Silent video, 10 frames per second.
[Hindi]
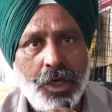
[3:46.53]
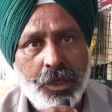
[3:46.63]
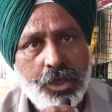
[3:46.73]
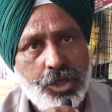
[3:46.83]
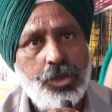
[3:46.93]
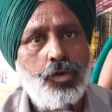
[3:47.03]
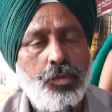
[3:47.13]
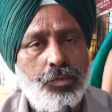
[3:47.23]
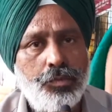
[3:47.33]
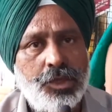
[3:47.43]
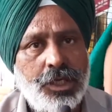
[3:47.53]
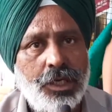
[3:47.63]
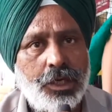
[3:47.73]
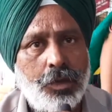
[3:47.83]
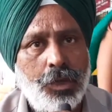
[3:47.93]
प्रकृति को
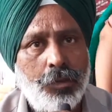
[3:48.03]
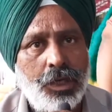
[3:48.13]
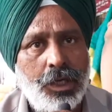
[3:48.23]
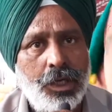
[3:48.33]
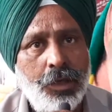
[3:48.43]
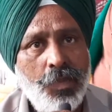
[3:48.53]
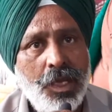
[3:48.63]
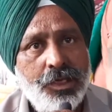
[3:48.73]
बचाने का मामला है